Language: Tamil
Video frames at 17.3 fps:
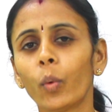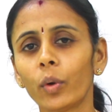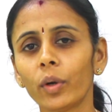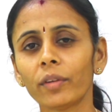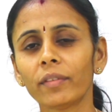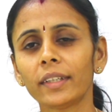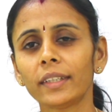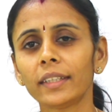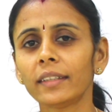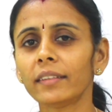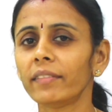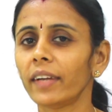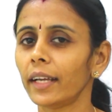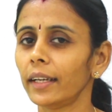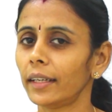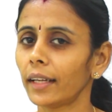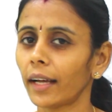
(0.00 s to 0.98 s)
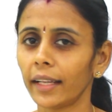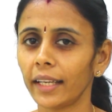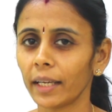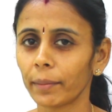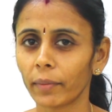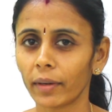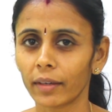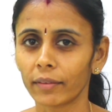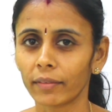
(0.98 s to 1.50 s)
ஒன்று வந்து வெயிட்
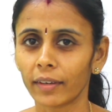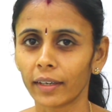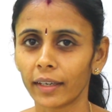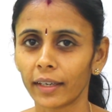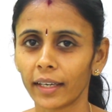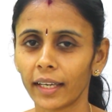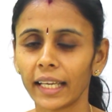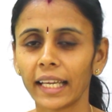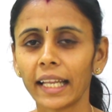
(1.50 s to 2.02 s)
அதிகமாகுவாங்க